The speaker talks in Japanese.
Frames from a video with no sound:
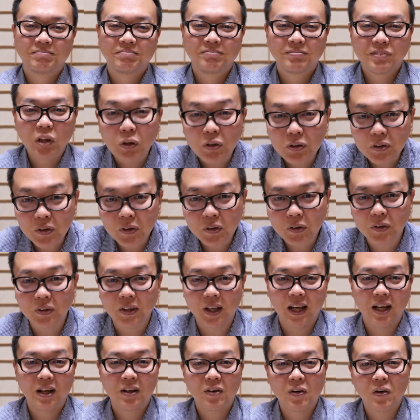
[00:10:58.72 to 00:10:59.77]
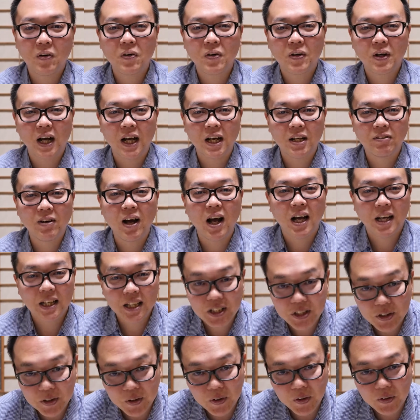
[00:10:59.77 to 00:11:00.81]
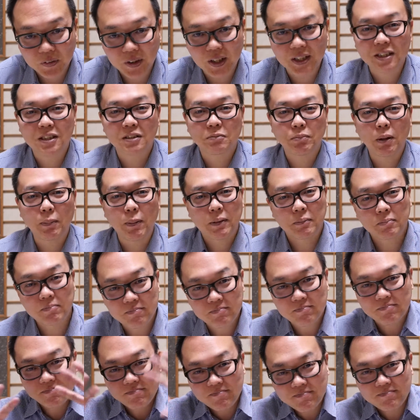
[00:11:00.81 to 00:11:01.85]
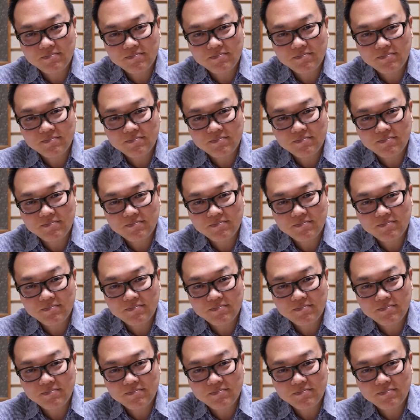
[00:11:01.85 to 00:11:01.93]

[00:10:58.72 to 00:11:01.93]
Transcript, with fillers: ということで今回は以上です。バイバイ